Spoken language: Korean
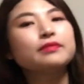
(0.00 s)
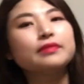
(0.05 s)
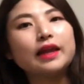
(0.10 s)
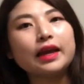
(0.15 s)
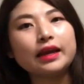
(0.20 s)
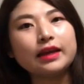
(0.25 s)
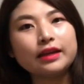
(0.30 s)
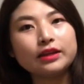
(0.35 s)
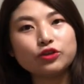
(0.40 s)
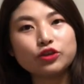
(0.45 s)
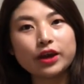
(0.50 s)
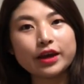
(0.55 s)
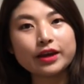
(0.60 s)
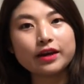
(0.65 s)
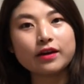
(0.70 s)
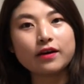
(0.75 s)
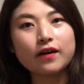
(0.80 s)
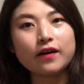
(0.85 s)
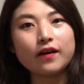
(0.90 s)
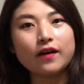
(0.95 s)
네, 이
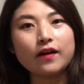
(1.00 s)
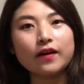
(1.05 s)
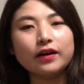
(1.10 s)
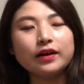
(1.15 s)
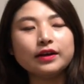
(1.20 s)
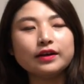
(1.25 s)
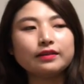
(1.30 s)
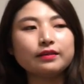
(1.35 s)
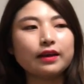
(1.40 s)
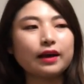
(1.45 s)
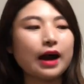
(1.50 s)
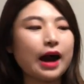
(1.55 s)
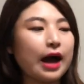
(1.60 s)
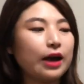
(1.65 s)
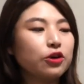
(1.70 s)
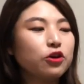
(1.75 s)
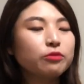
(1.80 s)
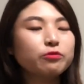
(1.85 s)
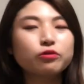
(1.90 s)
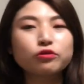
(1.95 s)
쉐이커 제가
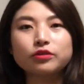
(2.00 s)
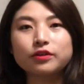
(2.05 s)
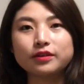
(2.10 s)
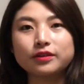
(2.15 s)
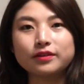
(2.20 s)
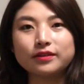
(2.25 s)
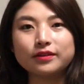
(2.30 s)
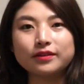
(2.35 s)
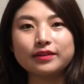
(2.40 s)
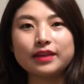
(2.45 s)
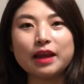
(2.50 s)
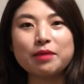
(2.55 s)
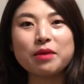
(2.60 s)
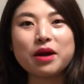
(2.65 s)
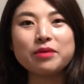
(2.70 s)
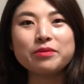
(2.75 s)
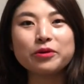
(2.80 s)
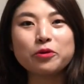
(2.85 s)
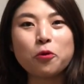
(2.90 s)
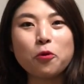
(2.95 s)
안영 프로젝트 내
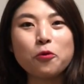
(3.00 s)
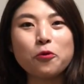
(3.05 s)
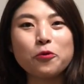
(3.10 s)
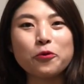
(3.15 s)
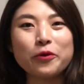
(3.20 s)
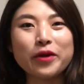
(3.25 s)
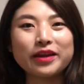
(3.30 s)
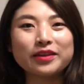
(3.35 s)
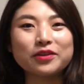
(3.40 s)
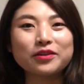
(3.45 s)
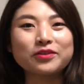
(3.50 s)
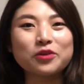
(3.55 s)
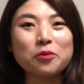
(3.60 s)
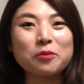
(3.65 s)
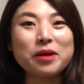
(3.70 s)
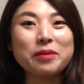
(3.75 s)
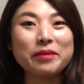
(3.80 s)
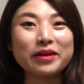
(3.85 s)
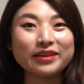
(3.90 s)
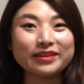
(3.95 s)
마음이 콩에서
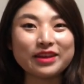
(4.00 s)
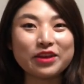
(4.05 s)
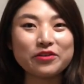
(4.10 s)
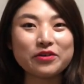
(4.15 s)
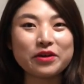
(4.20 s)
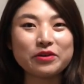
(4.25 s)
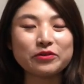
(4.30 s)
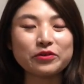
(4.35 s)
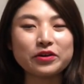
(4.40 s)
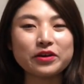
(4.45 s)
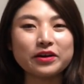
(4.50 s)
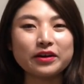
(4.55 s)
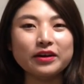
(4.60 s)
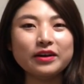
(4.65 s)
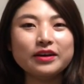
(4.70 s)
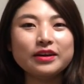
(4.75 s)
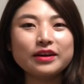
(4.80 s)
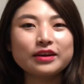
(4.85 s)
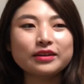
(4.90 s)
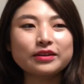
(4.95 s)
정말 많이 사용했고요.
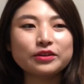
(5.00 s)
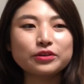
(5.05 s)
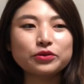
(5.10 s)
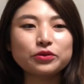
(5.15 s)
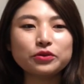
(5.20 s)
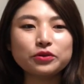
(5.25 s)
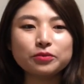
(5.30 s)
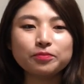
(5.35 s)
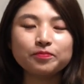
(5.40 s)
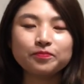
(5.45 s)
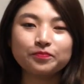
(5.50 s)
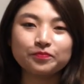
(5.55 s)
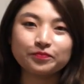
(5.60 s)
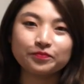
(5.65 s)
그리고